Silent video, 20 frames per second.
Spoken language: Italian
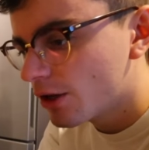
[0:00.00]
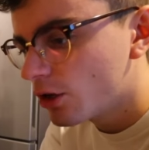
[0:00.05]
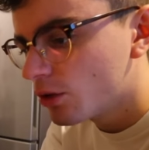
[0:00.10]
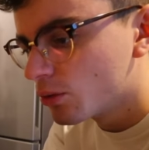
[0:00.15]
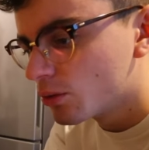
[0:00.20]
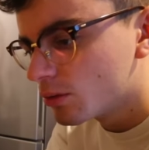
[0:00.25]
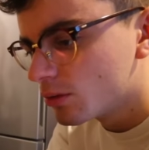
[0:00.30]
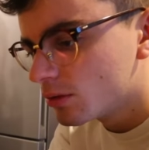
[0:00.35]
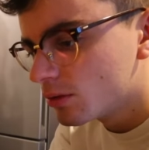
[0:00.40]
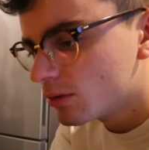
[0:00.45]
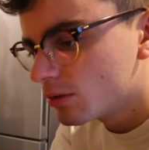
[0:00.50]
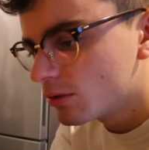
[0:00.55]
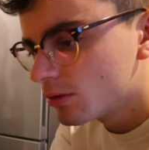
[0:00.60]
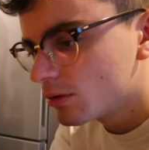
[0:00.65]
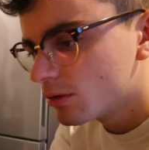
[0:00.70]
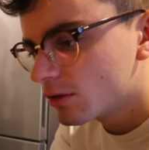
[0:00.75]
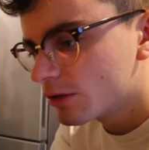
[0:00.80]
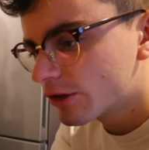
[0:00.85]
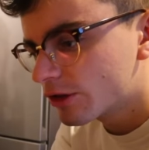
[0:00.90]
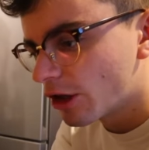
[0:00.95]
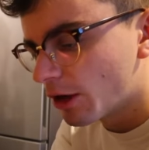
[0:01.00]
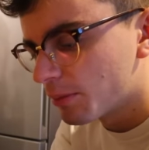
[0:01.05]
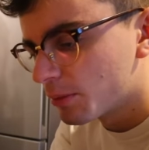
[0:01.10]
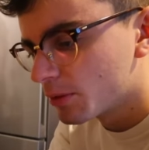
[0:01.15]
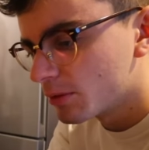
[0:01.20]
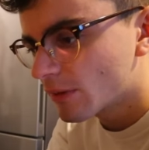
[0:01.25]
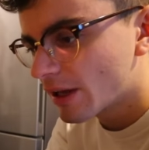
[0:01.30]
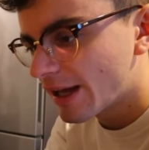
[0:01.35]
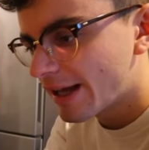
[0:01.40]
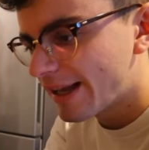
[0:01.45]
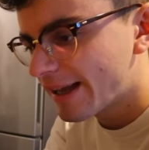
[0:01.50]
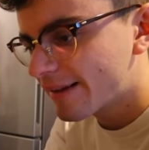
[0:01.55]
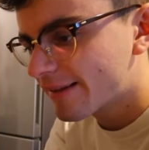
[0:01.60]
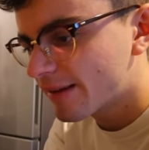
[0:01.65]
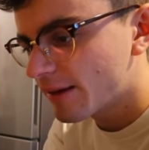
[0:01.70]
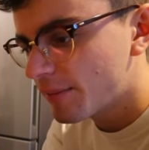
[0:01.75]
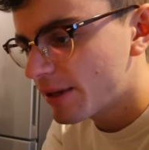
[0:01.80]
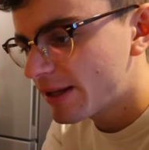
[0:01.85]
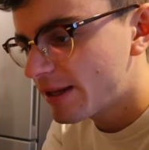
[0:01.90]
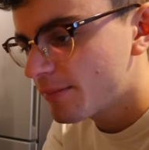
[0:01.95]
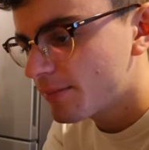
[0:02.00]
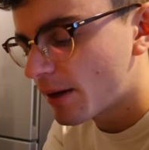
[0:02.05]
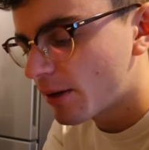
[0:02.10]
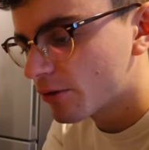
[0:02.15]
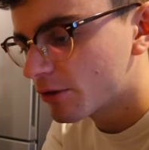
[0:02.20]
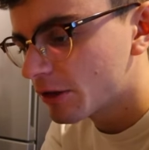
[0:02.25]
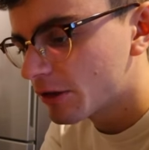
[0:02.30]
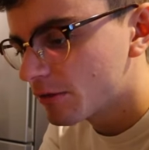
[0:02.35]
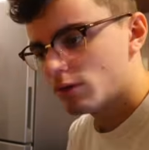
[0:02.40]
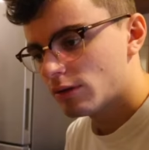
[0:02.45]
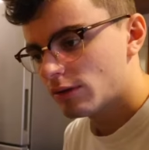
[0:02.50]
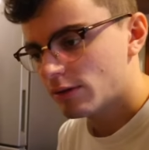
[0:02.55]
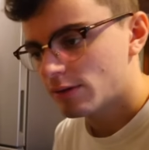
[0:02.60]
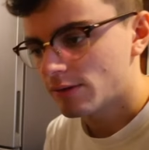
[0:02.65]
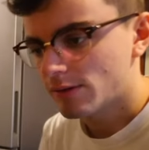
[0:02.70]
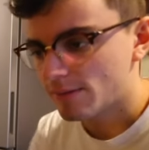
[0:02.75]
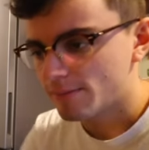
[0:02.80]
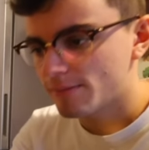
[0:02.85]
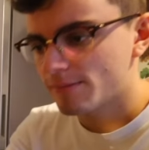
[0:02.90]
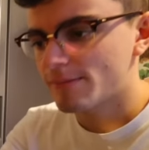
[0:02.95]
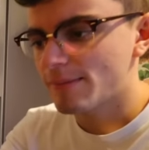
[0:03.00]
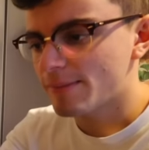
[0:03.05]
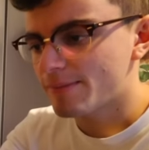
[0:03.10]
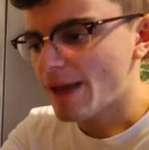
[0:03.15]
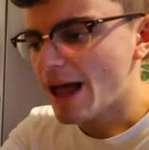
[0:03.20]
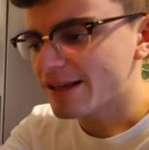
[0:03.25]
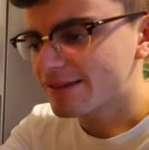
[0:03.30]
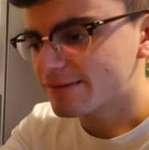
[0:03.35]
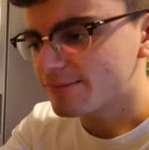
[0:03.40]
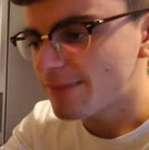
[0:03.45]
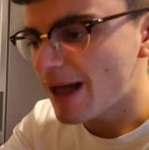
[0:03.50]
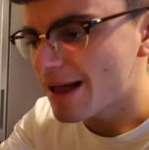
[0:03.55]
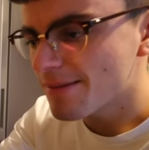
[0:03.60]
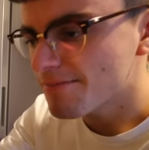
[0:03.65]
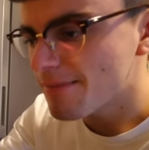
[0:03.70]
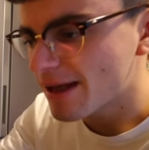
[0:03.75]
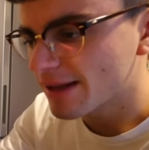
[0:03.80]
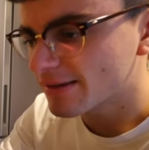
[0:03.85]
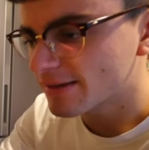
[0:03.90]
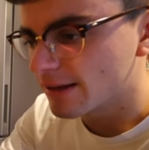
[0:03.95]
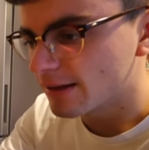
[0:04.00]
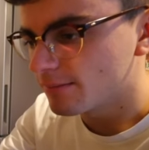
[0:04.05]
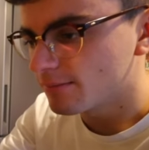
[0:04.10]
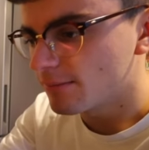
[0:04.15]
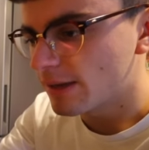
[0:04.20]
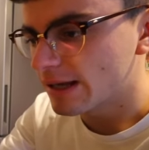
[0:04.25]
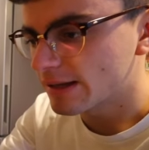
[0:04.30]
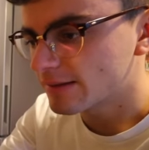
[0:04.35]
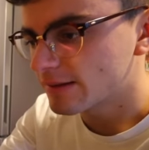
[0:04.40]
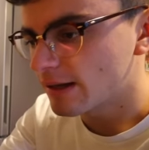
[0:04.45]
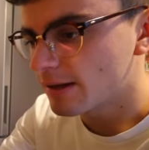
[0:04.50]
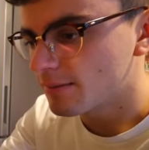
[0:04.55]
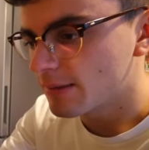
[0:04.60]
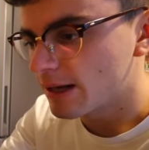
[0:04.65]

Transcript: oh, stop. Alexa, metti in pausa. Basta, ba basta, basta,